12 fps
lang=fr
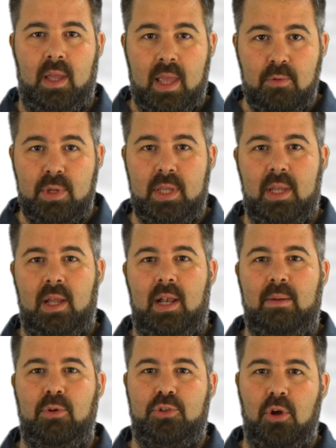Et oui,
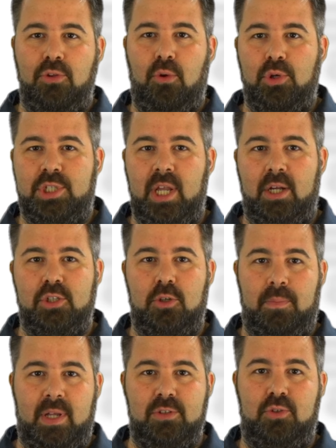les moteurs de recherche se
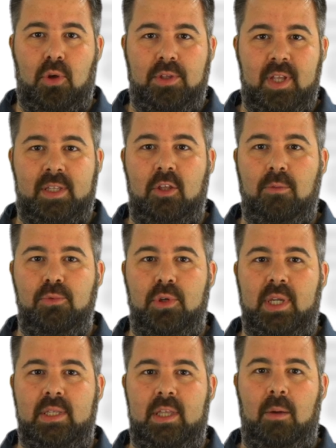basent sur un certain nombre de
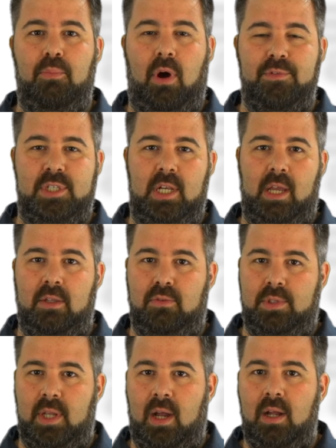critères pour afficher les
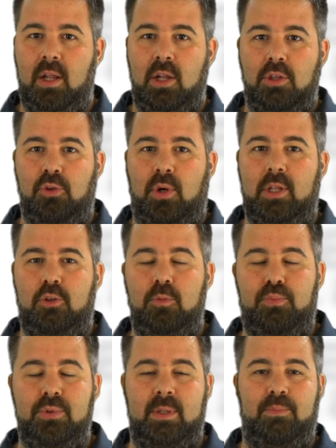résultats, dont les deux
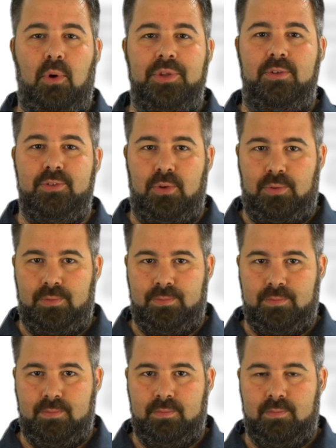plus importants sont
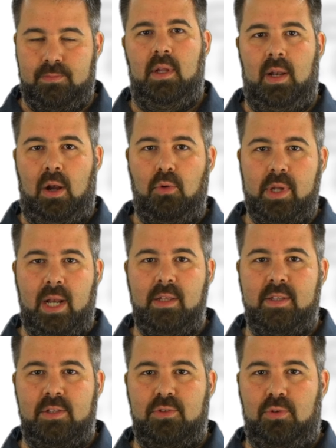la
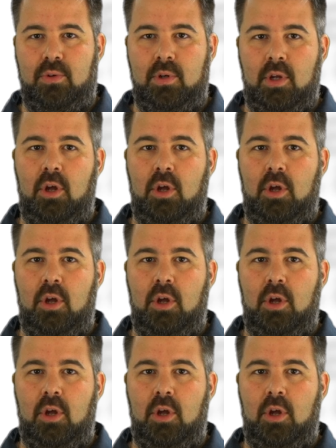localisation.